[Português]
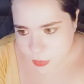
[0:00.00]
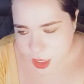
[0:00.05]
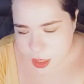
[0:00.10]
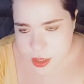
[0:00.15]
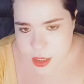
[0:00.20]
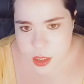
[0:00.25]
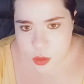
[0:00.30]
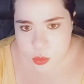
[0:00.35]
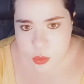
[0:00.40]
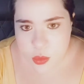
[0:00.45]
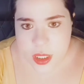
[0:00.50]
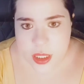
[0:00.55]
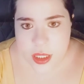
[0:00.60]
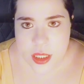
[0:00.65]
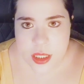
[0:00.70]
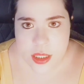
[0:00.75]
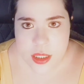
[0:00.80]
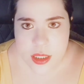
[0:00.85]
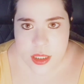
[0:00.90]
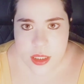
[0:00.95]

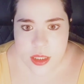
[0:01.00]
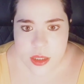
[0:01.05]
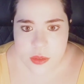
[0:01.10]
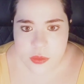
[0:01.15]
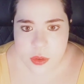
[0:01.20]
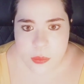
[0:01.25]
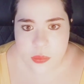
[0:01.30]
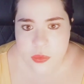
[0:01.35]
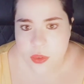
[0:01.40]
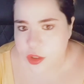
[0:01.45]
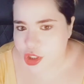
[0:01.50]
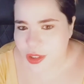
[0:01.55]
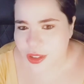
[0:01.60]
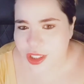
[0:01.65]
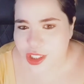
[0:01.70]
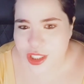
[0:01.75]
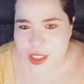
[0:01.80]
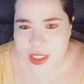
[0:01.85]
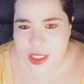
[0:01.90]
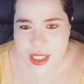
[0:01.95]
segurança, vamos, de,
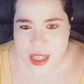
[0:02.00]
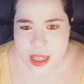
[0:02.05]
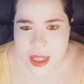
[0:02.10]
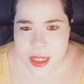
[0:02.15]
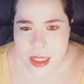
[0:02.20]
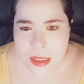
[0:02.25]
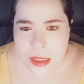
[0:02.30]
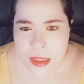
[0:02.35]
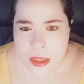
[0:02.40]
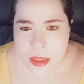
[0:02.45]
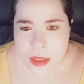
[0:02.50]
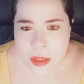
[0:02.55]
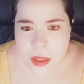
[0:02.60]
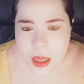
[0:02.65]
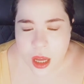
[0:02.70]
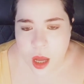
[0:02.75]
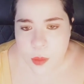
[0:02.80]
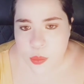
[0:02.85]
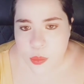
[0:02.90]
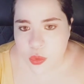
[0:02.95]
de, ter
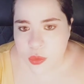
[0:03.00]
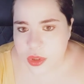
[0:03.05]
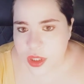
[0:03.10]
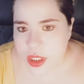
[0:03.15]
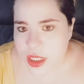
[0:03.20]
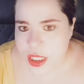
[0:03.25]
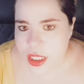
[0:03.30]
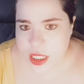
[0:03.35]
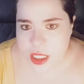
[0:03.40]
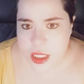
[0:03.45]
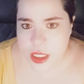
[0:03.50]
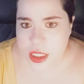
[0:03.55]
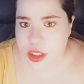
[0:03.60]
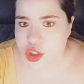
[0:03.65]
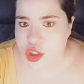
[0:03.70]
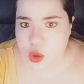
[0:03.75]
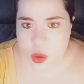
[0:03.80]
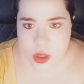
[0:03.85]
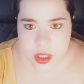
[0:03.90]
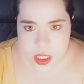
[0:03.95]

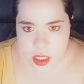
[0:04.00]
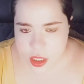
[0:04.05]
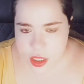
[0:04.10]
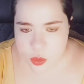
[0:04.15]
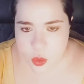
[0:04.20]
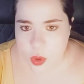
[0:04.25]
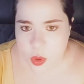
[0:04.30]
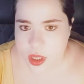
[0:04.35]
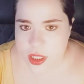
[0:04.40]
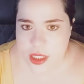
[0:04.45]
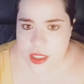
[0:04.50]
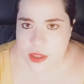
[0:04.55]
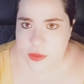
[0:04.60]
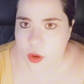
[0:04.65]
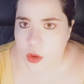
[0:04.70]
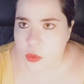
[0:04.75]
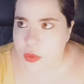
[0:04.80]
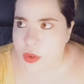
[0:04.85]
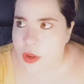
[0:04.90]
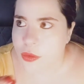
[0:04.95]
abundância de outras coisas.
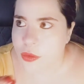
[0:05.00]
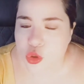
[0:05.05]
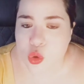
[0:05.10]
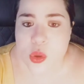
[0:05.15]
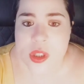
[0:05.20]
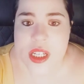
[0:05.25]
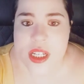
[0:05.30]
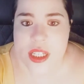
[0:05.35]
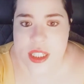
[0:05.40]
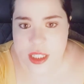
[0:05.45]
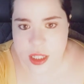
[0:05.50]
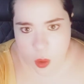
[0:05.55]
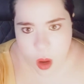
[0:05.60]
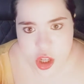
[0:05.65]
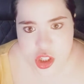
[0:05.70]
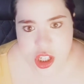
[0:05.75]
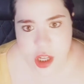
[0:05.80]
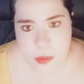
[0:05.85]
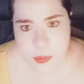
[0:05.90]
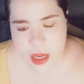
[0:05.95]
Vamos, nutrição, achei é a